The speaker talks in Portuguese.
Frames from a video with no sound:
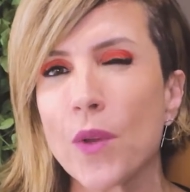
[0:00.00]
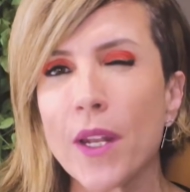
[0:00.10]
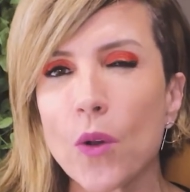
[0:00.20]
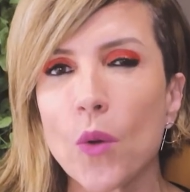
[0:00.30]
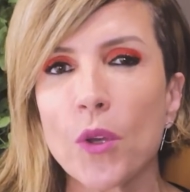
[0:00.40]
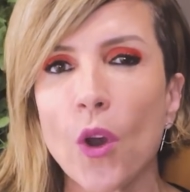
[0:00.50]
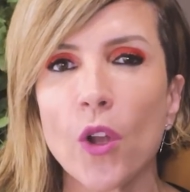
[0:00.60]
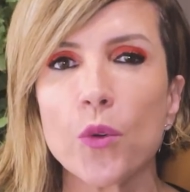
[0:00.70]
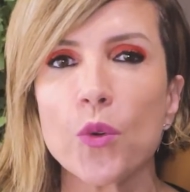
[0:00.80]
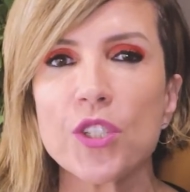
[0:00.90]
Não era como em
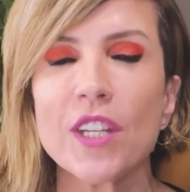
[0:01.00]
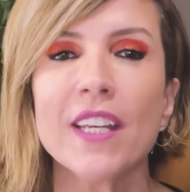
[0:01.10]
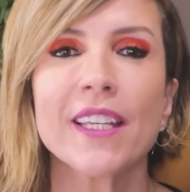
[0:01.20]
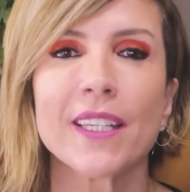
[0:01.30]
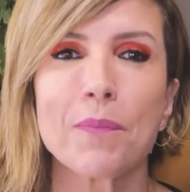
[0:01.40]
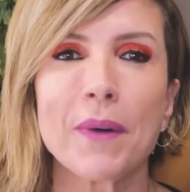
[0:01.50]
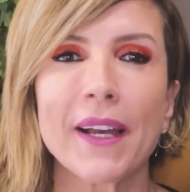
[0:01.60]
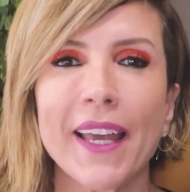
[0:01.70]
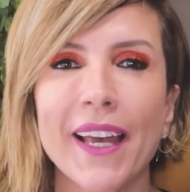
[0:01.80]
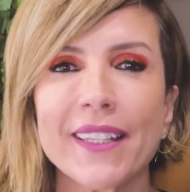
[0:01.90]
Hollywood, que a
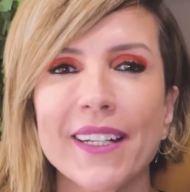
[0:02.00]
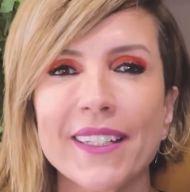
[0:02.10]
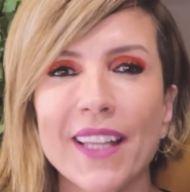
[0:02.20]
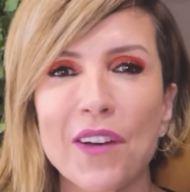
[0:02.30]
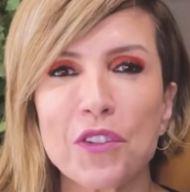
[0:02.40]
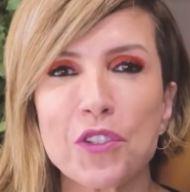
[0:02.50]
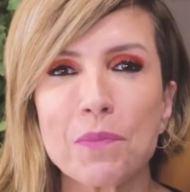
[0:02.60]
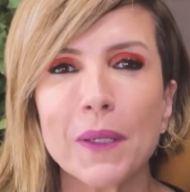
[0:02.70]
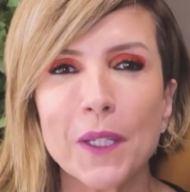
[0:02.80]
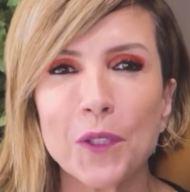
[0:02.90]
pancaiada andava de
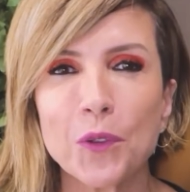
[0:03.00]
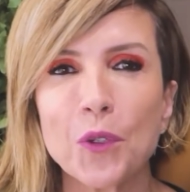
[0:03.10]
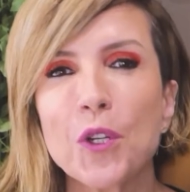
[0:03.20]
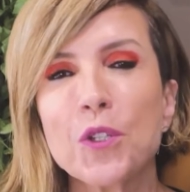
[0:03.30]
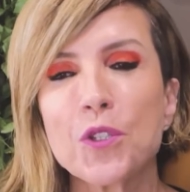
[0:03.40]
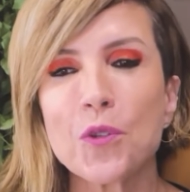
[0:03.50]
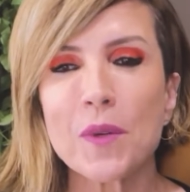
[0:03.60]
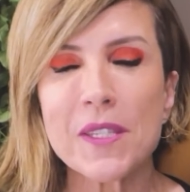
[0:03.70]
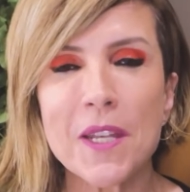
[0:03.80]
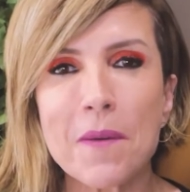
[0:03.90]
bando, tinha
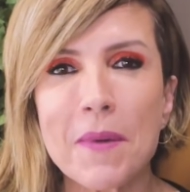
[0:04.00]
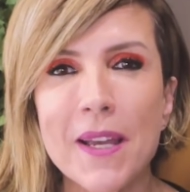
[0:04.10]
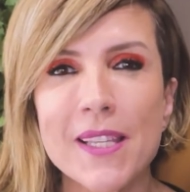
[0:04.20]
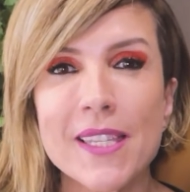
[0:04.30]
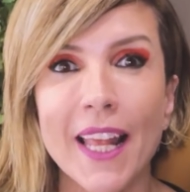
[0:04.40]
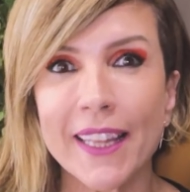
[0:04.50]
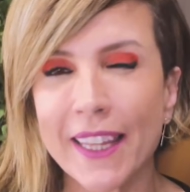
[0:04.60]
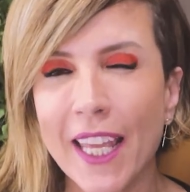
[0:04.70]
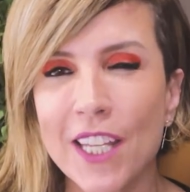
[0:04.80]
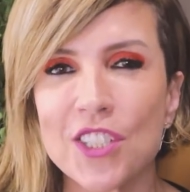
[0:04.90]
uma cena mais
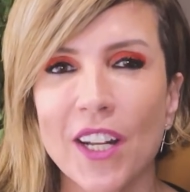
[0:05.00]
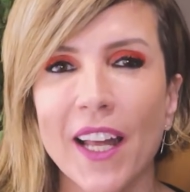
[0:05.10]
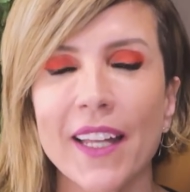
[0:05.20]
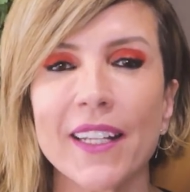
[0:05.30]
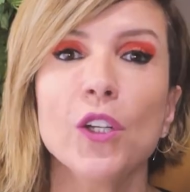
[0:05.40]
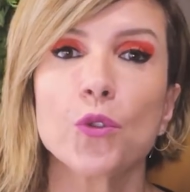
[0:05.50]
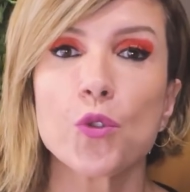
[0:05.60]
latente lá, né?